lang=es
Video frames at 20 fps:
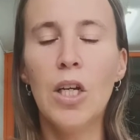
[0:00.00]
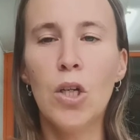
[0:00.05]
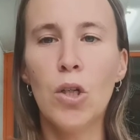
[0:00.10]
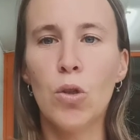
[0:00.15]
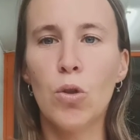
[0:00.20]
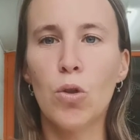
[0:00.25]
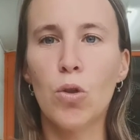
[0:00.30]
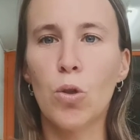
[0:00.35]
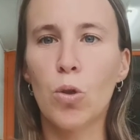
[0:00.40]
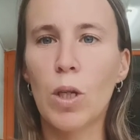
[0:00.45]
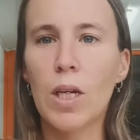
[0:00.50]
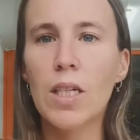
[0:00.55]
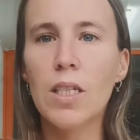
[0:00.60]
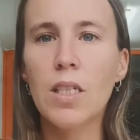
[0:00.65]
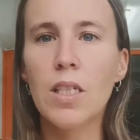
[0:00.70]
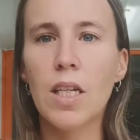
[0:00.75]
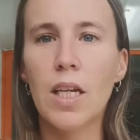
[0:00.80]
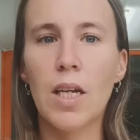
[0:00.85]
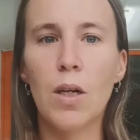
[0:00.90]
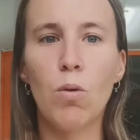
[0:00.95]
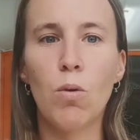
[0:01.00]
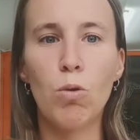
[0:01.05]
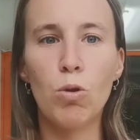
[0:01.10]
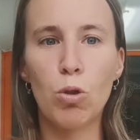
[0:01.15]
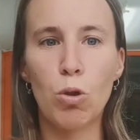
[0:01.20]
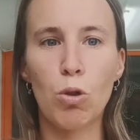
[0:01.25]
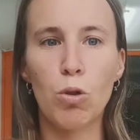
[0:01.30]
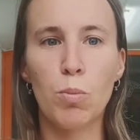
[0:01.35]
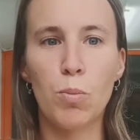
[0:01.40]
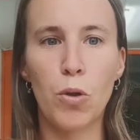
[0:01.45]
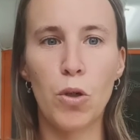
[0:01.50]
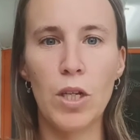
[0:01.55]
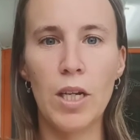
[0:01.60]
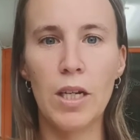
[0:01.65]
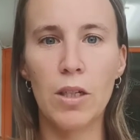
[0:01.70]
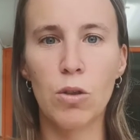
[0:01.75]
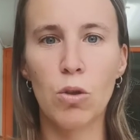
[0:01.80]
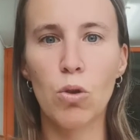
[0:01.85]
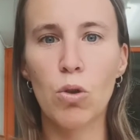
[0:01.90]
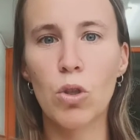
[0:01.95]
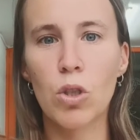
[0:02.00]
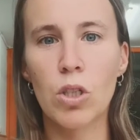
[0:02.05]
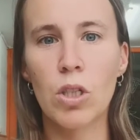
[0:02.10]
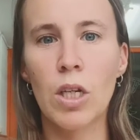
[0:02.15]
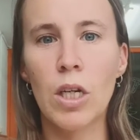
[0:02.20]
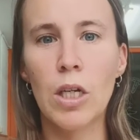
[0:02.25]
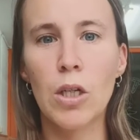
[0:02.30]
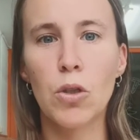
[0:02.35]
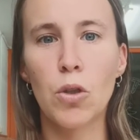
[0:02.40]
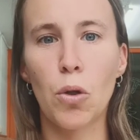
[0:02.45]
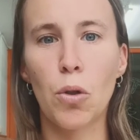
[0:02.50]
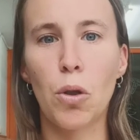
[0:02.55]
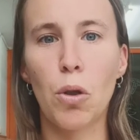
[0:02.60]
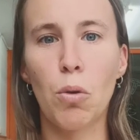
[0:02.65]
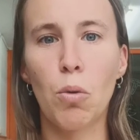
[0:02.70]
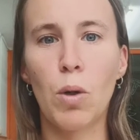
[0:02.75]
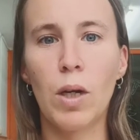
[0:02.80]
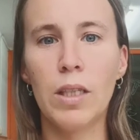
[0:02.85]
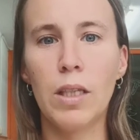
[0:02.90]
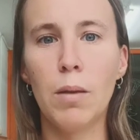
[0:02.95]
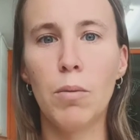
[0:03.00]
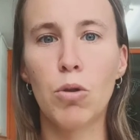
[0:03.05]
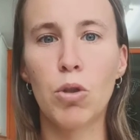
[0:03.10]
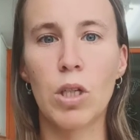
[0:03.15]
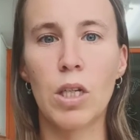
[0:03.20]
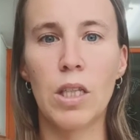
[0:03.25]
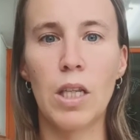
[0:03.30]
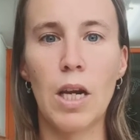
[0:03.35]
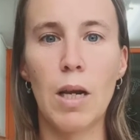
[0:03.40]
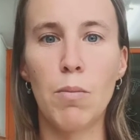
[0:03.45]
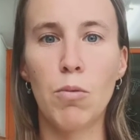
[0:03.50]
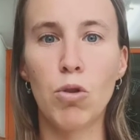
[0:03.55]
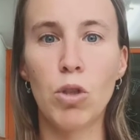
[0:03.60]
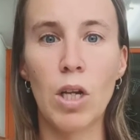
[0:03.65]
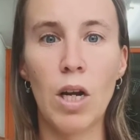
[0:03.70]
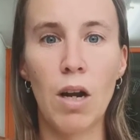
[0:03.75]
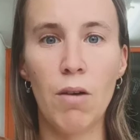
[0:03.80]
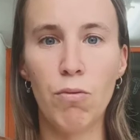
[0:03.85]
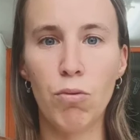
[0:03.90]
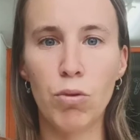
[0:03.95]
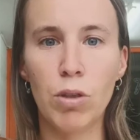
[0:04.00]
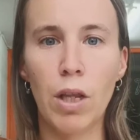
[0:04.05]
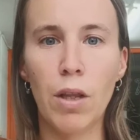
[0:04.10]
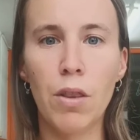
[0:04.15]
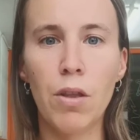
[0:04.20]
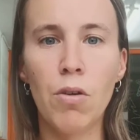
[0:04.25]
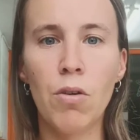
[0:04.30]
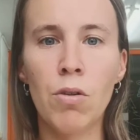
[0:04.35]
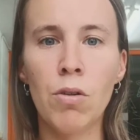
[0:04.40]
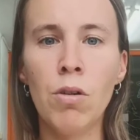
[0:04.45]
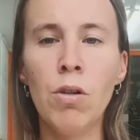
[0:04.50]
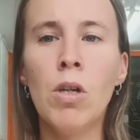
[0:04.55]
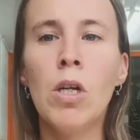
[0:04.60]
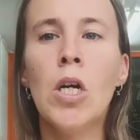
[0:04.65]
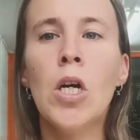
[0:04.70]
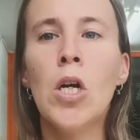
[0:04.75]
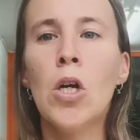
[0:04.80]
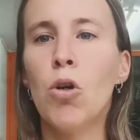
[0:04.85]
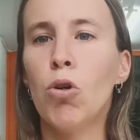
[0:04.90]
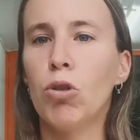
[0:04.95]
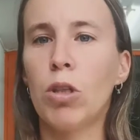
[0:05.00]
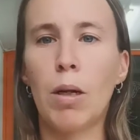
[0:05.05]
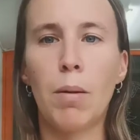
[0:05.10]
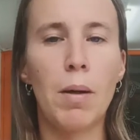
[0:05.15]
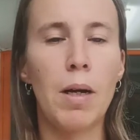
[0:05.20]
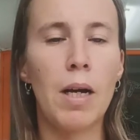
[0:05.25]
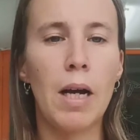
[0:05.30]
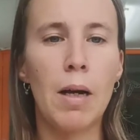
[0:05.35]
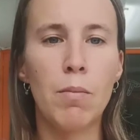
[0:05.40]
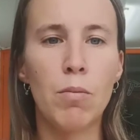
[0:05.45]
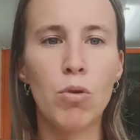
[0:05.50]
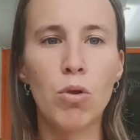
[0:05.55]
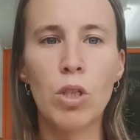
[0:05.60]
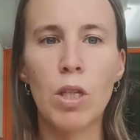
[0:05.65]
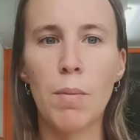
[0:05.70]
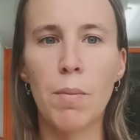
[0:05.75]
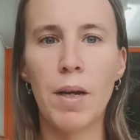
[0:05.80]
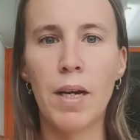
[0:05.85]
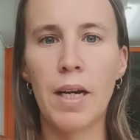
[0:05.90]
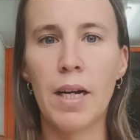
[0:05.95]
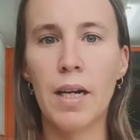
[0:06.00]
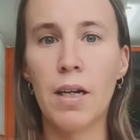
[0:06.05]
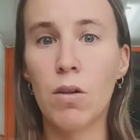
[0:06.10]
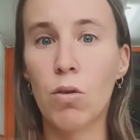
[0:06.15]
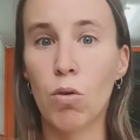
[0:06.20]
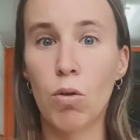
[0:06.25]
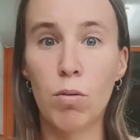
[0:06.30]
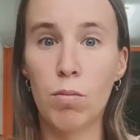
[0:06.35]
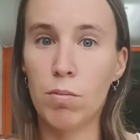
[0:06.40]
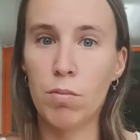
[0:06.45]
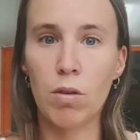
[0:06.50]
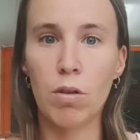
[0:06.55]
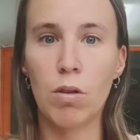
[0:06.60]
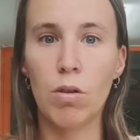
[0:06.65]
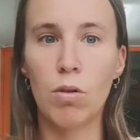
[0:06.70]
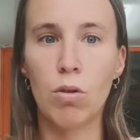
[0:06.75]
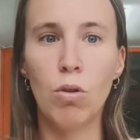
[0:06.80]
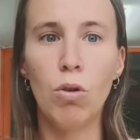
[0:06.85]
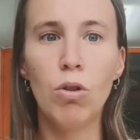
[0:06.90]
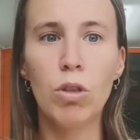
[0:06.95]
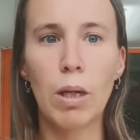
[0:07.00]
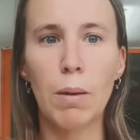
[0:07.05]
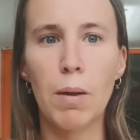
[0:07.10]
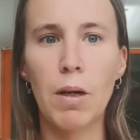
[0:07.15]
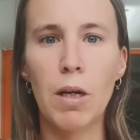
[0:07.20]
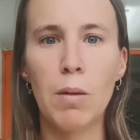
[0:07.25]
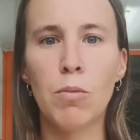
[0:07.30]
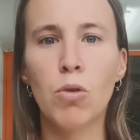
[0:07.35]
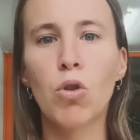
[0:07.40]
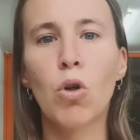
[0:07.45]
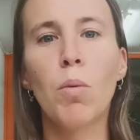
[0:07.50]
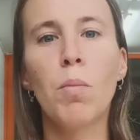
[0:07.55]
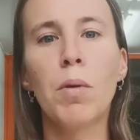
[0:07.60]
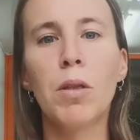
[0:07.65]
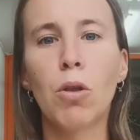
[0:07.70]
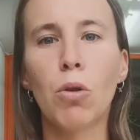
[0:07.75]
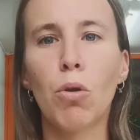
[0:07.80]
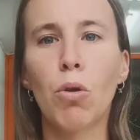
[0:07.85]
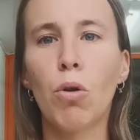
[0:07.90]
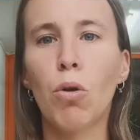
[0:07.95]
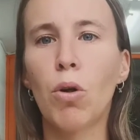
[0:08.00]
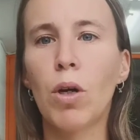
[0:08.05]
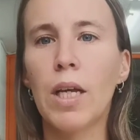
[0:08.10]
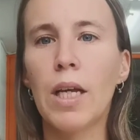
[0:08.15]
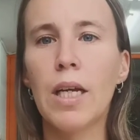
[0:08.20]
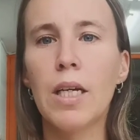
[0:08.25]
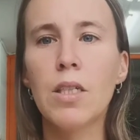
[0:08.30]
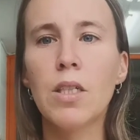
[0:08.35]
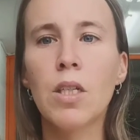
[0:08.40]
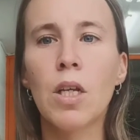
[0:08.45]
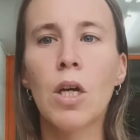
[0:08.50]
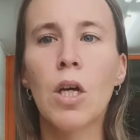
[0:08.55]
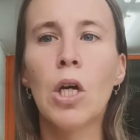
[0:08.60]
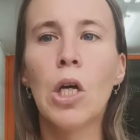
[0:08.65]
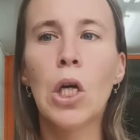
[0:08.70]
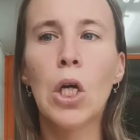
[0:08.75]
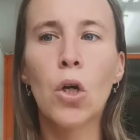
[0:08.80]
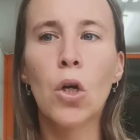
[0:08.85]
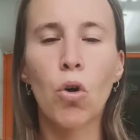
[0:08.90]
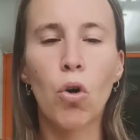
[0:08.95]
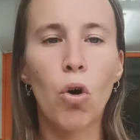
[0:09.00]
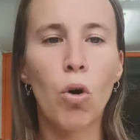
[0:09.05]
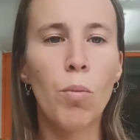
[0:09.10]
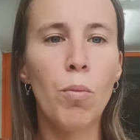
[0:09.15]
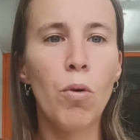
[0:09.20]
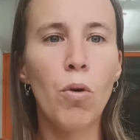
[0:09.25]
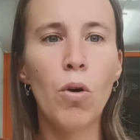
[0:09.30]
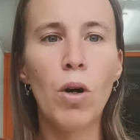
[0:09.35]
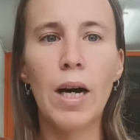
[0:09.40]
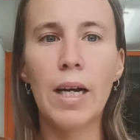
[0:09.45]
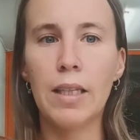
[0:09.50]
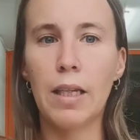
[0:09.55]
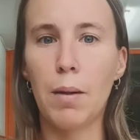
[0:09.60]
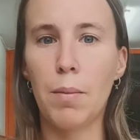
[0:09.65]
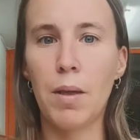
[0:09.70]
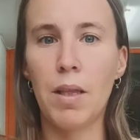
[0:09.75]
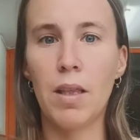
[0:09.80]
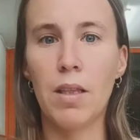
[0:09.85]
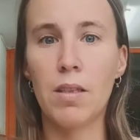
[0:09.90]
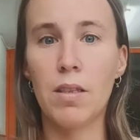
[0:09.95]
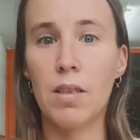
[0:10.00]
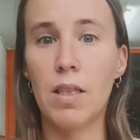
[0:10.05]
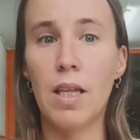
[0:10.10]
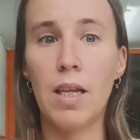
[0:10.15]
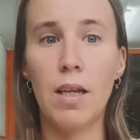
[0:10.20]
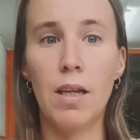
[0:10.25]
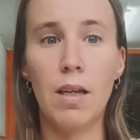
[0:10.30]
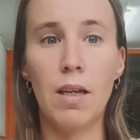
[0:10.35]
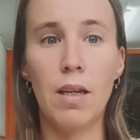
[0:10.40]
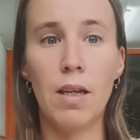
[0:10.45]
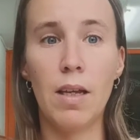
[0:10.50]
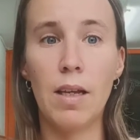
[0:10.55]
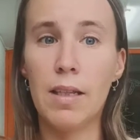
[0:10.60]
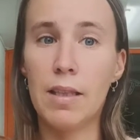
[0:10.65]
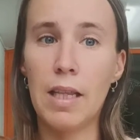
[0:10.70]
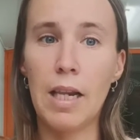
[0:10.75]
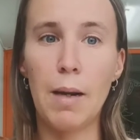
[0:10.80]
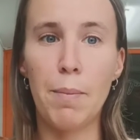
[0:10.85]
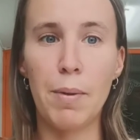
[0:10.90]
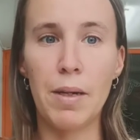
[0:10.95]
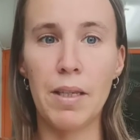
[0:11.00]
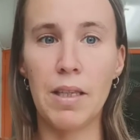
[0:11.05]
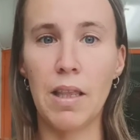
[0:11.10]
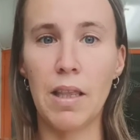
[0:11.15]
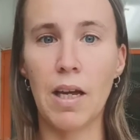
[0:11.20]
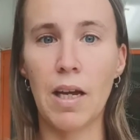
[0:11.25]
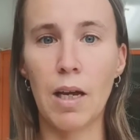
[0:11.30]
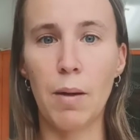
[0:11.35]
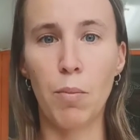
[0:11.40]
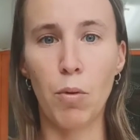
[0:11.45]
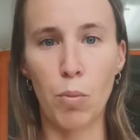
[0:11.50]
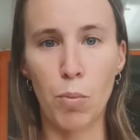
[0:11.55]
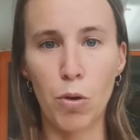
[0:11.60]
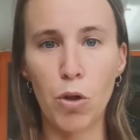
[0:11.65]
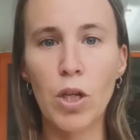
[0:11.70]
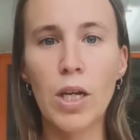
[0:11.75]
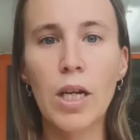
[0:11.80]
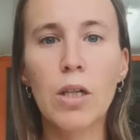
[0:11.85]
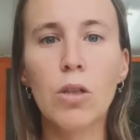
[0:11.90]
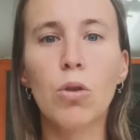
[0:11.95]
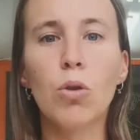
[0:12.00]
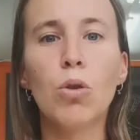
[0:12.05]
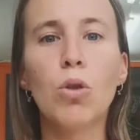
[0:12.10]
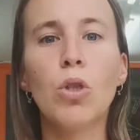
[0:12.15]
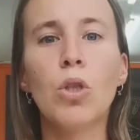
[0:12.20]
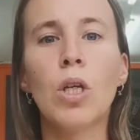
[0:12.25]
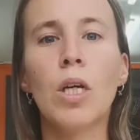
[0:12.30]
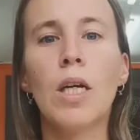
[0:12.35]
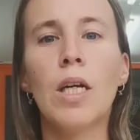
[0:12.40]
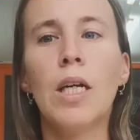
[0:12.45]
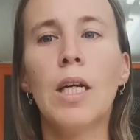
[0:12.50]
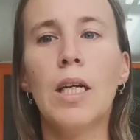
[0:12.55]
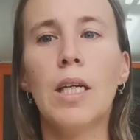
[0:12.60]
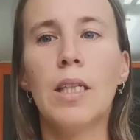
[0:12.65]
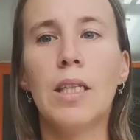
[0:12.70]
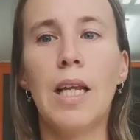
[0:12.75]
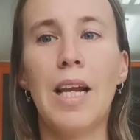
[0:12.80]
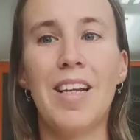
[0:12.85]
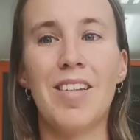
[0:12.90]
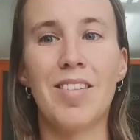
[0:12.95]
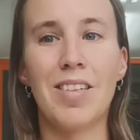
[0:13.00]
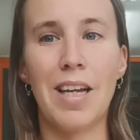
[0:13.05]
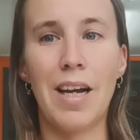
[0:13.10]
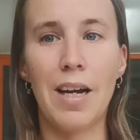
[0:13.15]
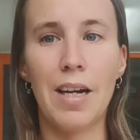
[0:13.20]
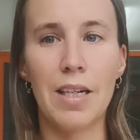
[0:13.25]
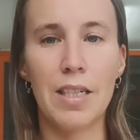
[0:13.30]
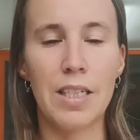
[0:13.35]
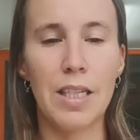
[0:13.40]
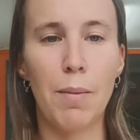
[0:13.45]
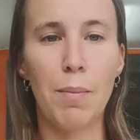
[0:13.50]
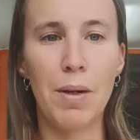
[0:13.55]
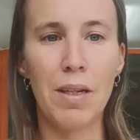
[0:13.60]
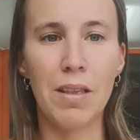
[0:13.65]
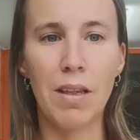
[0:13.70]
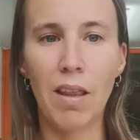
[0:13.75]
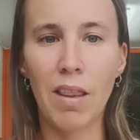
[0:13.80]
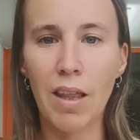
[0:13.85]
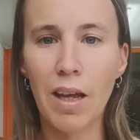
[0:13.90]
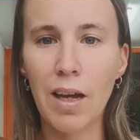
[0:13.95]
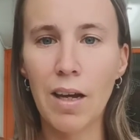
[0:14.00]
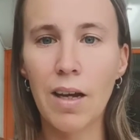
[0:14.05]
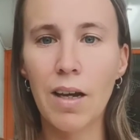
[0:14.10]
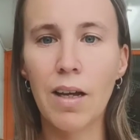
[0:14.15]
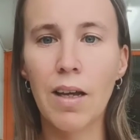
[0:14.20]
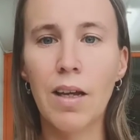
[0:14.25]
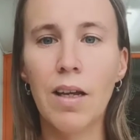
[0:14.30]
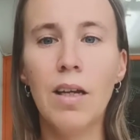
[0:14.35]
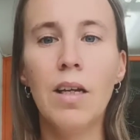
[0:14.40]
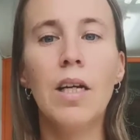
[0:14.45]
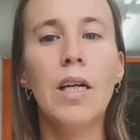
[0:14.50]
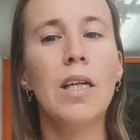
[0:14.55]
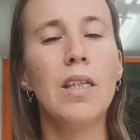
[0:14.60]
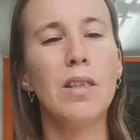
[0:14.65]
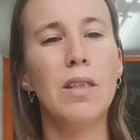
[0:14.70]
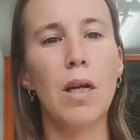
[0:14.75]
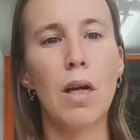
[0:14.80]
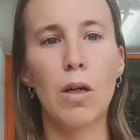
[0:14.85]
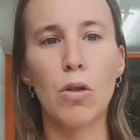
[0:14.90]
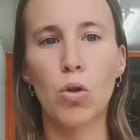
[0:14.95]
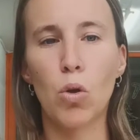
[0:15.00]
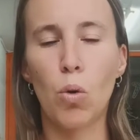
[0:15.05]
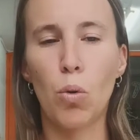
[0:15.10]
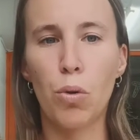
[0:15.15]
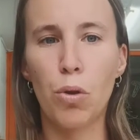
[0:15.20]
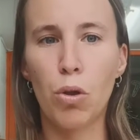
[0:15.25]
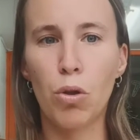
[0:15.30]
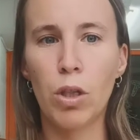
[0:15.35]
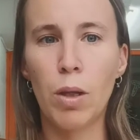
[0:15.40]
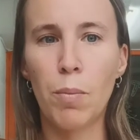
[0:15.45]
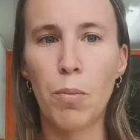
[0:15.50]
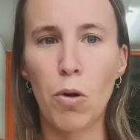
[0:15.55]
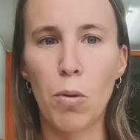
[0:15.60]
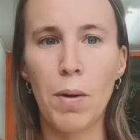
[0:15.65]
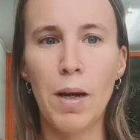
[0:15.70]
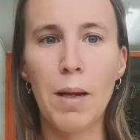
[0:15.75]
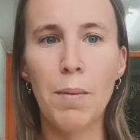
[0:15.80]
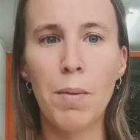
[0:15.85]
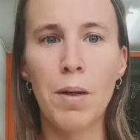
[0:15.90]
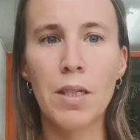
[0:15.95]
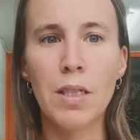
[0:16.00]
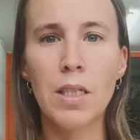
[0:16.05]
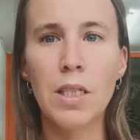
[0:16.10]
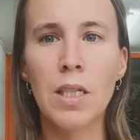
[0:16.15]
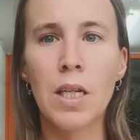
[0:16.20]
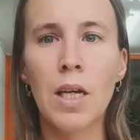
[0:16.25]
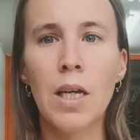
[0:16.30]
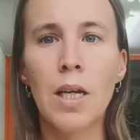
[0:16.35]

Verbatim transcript: Nosotras en nuestros proyectos socioeducativos que tenemos en la Fundación lo trabajamos de manera con, ¿no? lo trabajamos con metodologías como a través del aprendizaje por proyectos, de las cajas de aprendizaje, de resolución de problemas